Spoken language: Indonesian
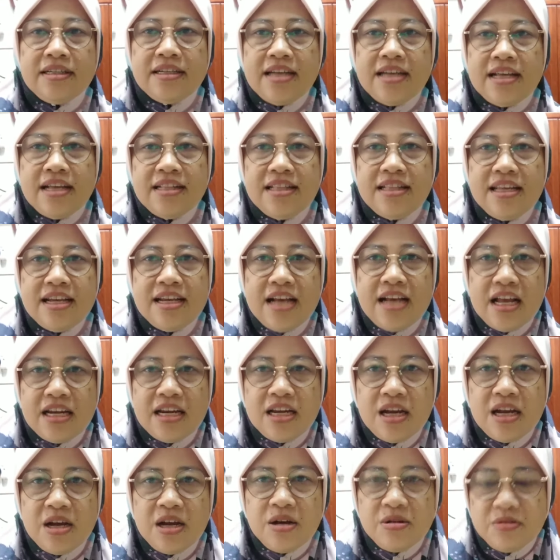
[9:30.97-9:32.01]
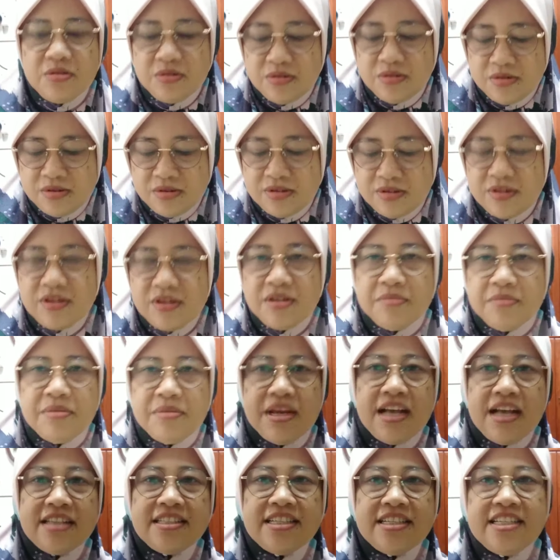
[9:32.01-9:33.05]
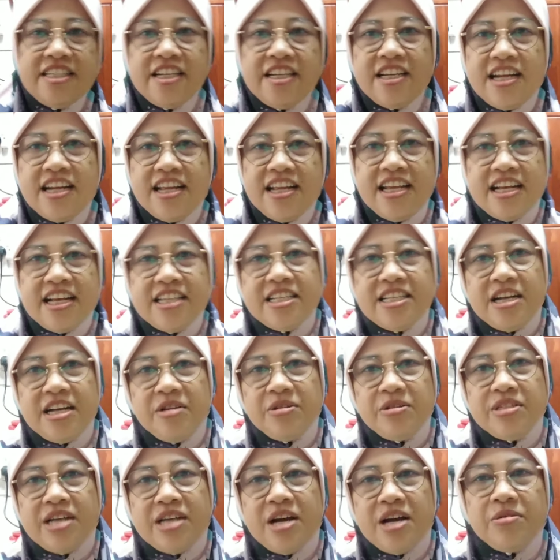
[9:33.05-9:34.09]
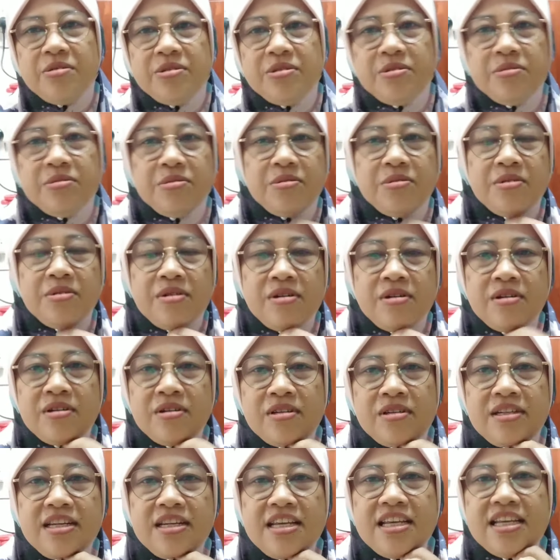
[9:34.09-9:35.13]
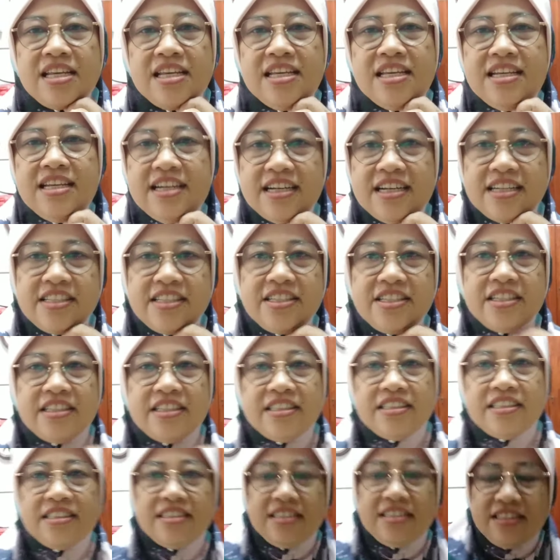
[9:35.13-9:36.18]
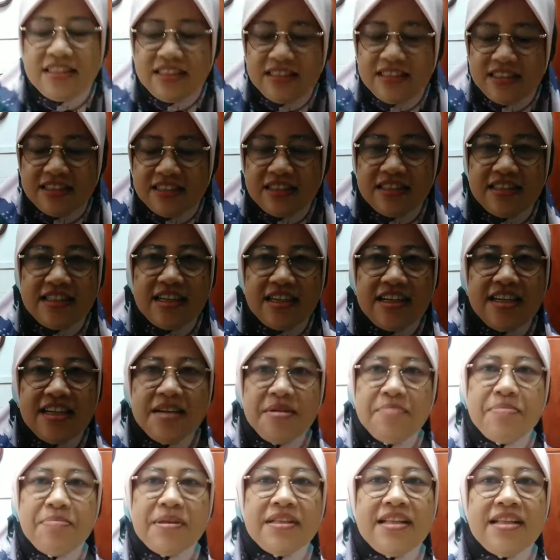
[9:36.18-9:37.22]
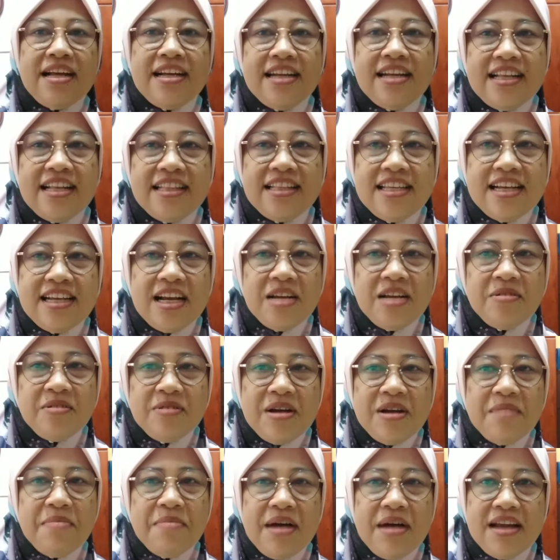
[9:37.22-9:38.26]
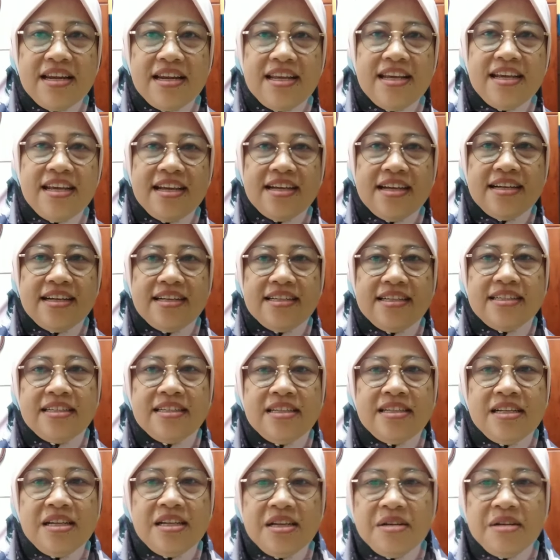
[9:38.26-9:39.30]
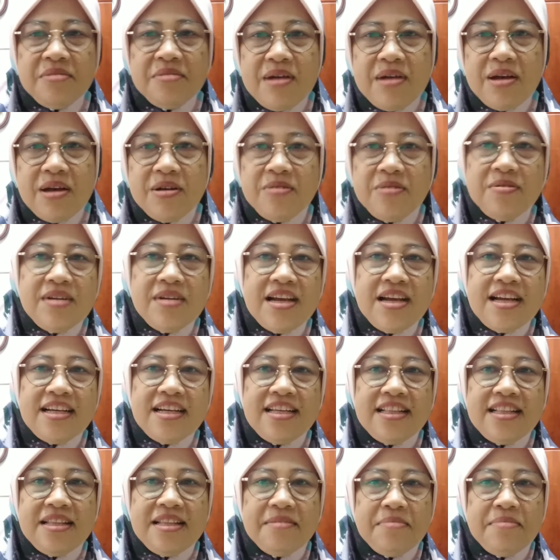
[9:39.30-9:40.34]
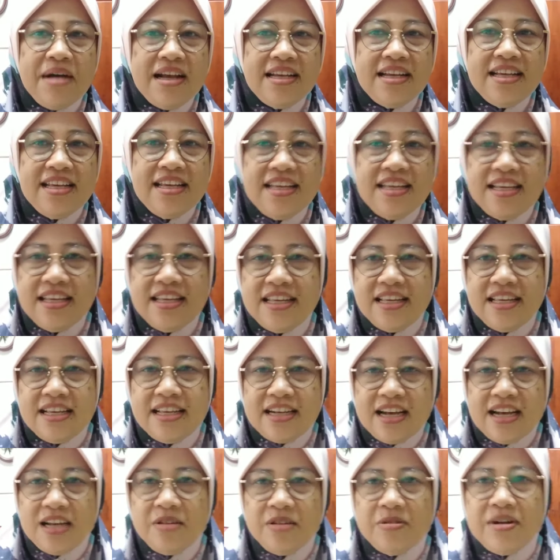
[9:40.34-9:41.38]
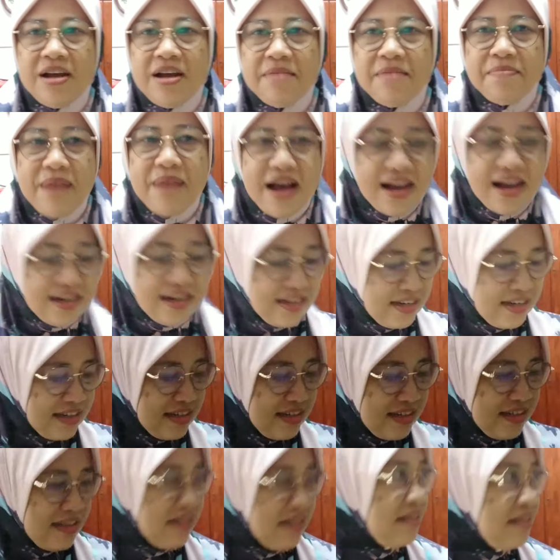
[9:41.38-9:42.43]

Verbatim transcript: nanti kalau biasa jiran yang jauh-jauh tuh nih kerja jadi petang nanti kalau udah balik ah, barulah kita bagi kalau nampak ada